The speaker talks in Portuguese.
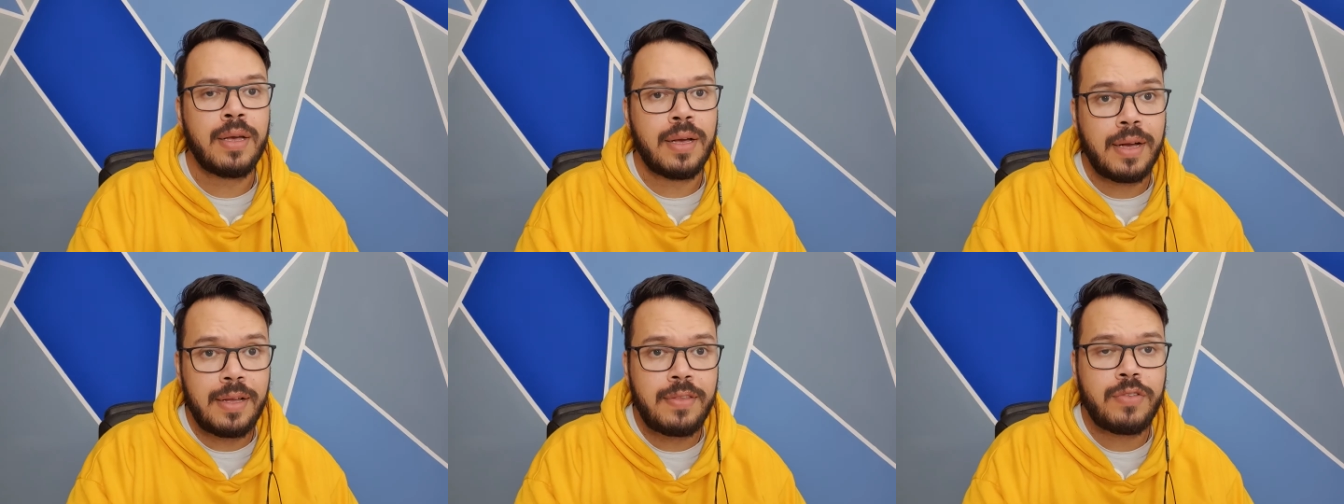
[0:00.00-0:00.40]

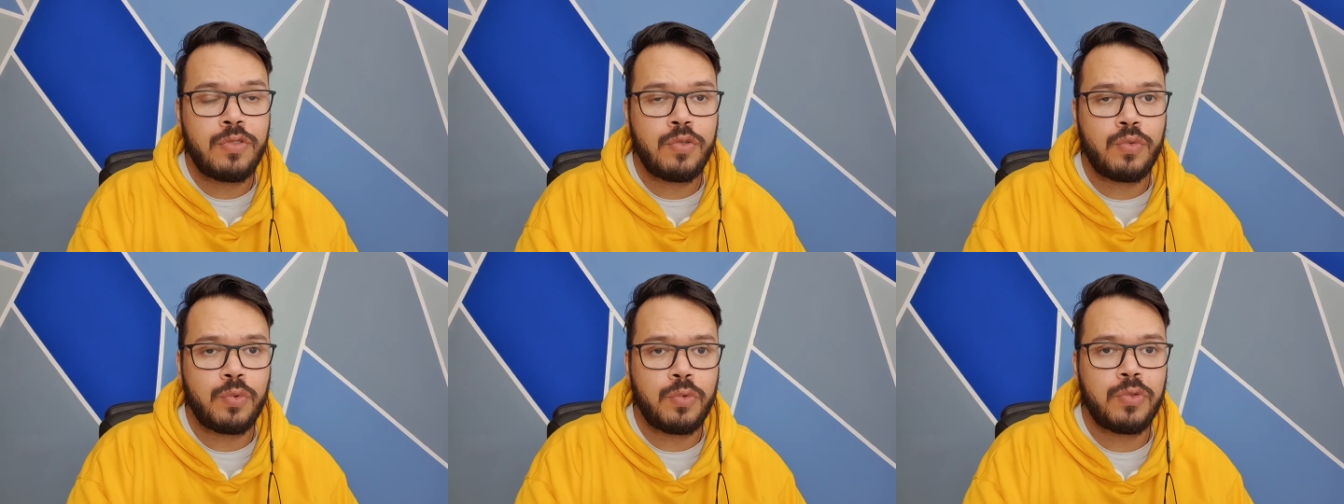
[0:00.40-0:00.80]
Antes
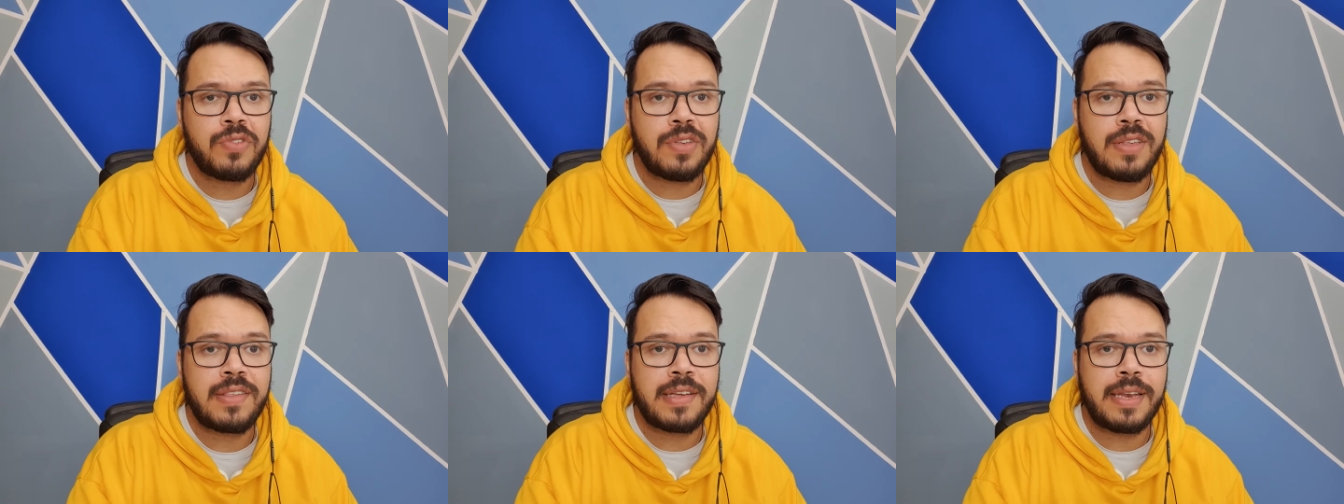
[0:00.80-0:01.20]
de tudo,
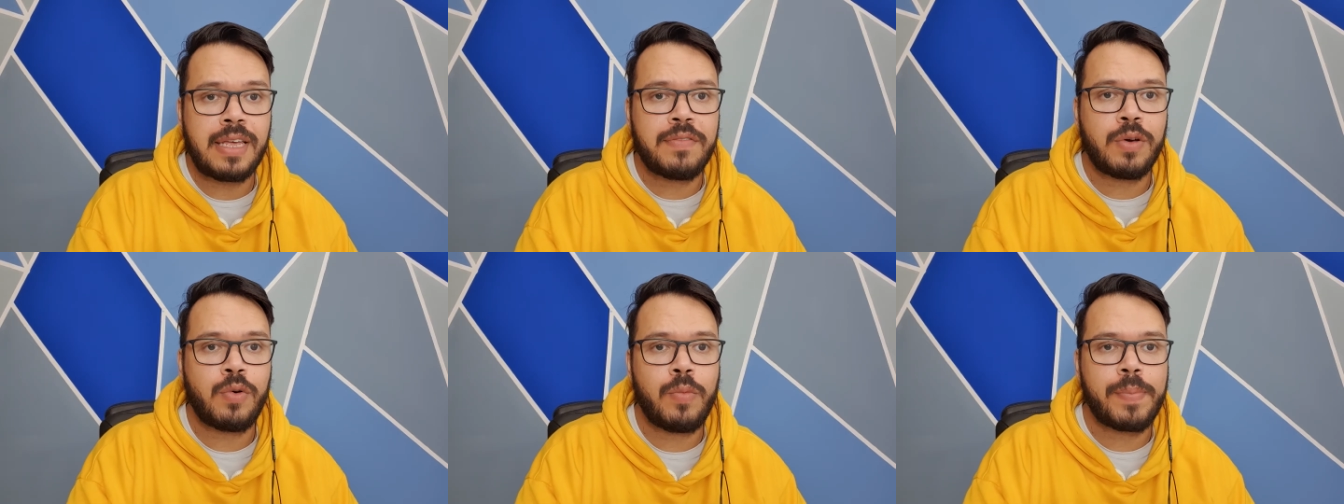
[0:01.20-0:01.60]
se
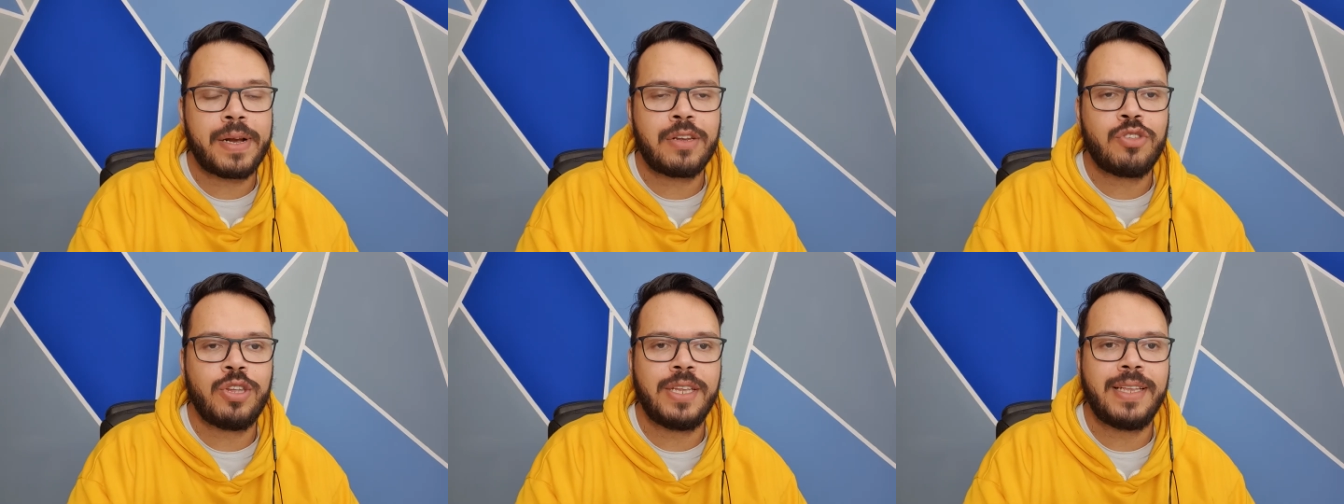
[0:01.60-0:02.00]
inscreva,
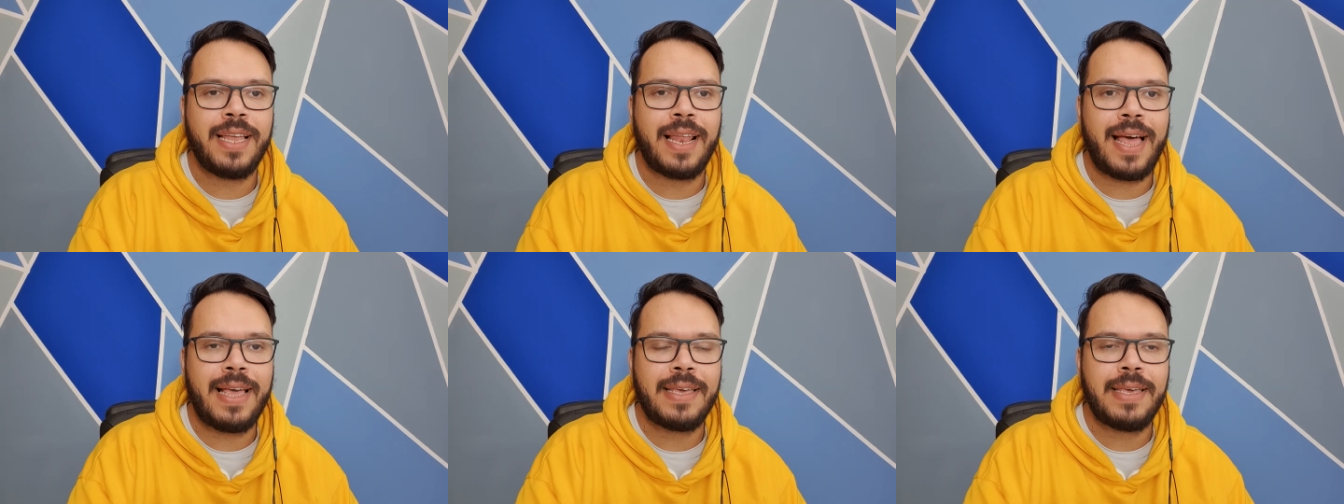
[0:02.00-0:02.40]
compartilhe, dê
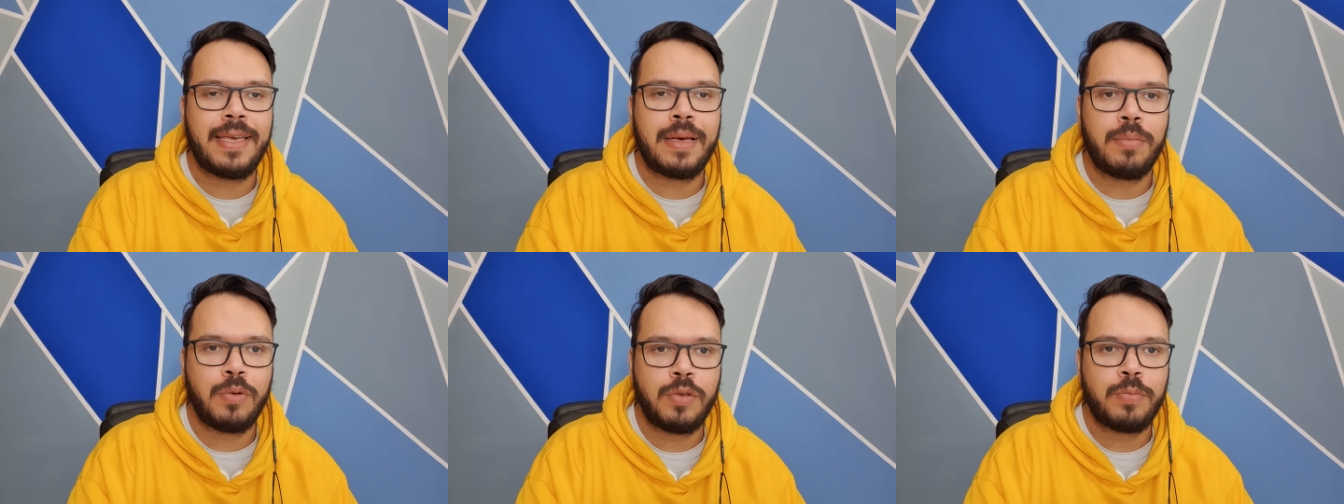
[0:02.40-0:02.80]
like, que
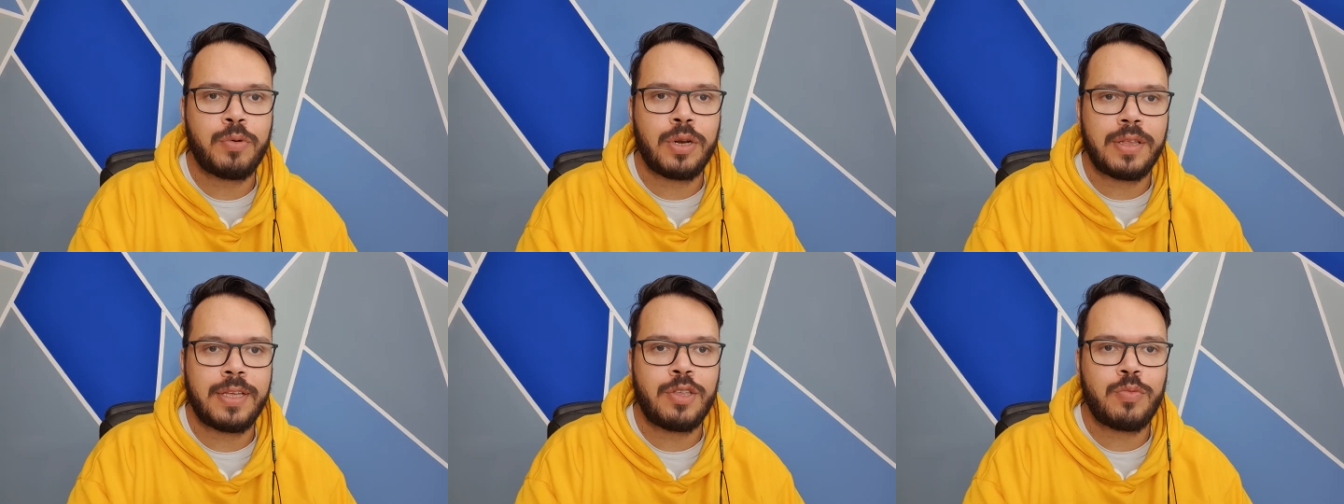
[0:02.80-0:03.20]
é muito
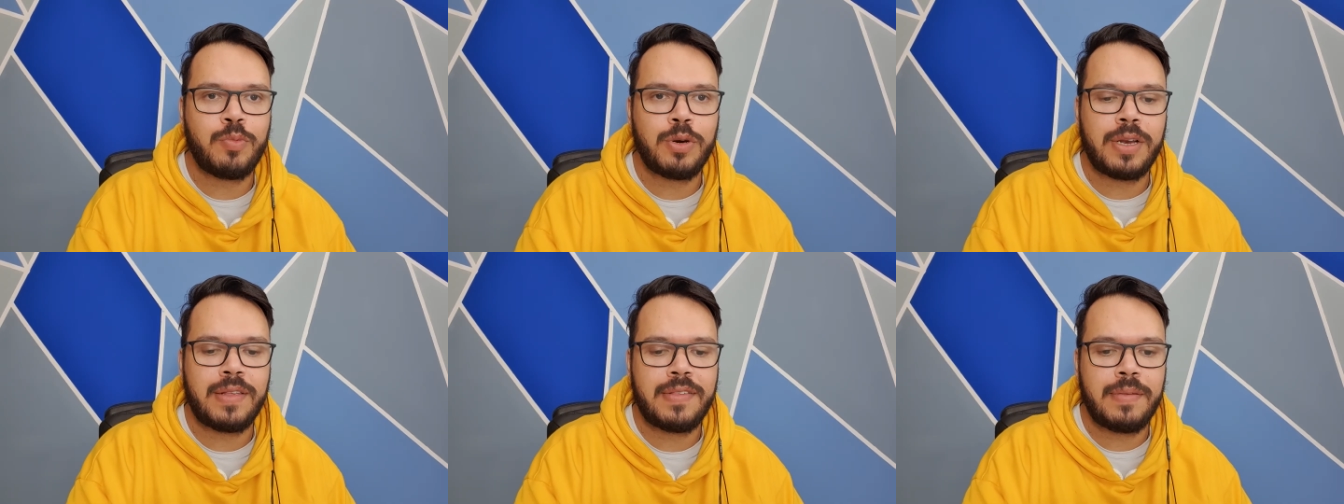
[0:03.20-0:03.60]
importante para o
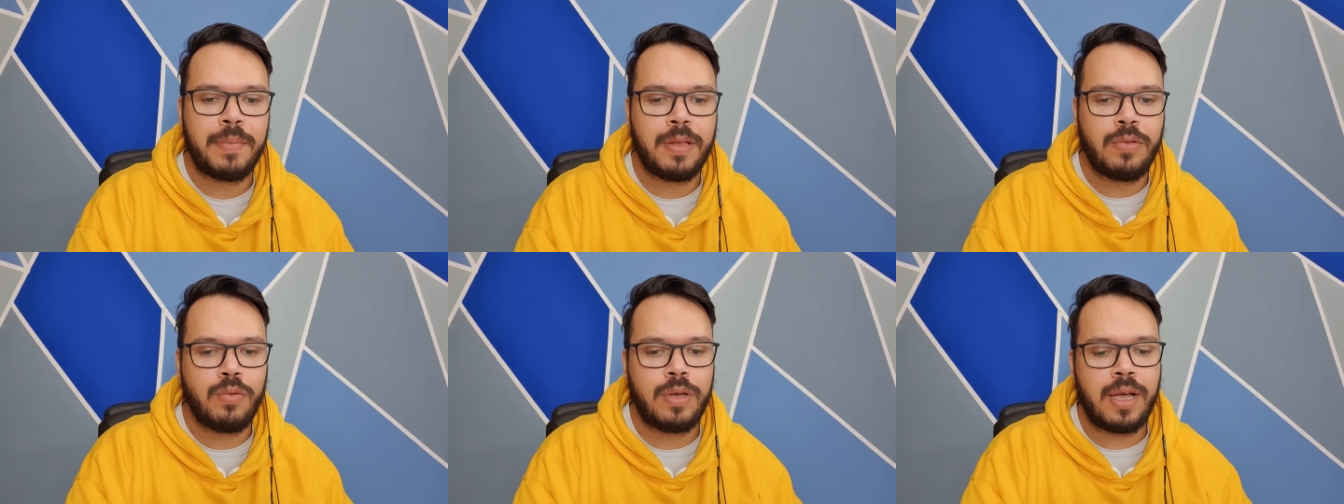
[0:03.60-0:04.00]

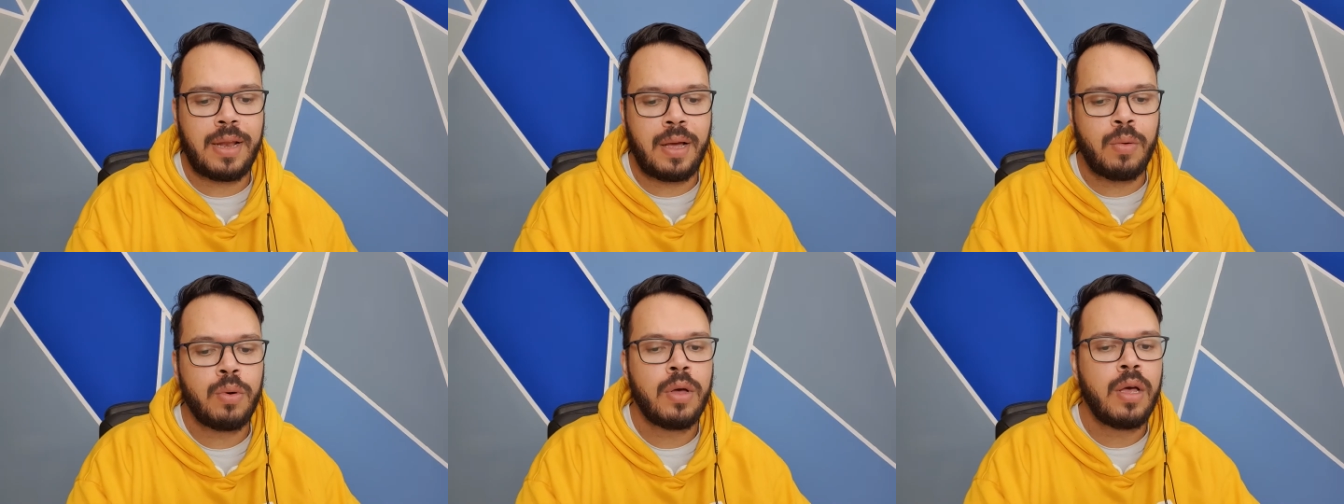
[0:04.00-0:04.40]
crescimento do
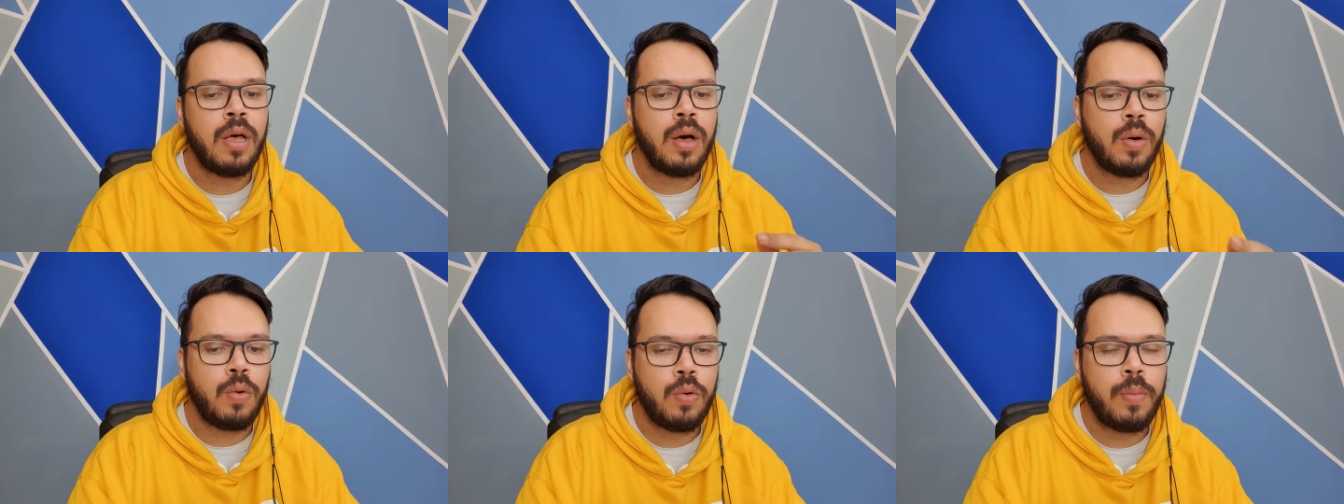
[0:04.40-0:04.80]
canal.
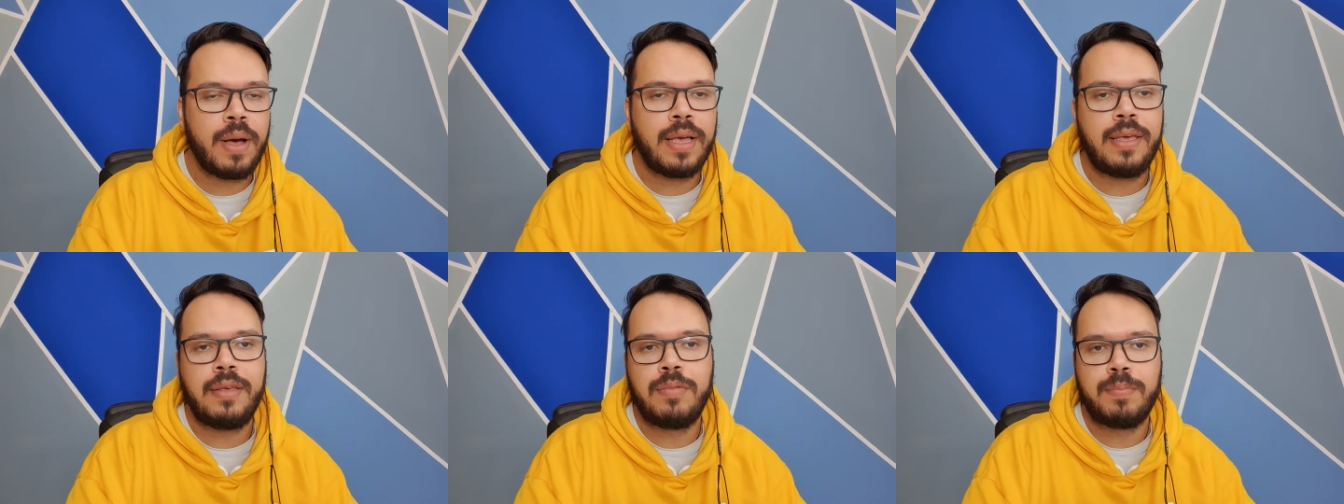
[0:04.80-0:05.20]
Rumo
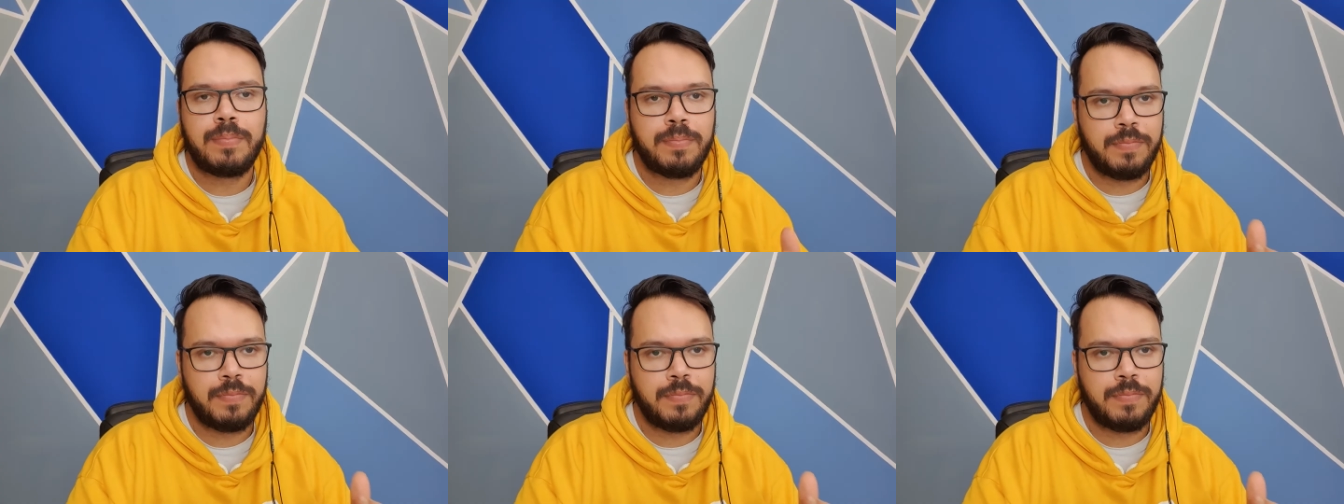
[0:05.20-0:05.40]
aí,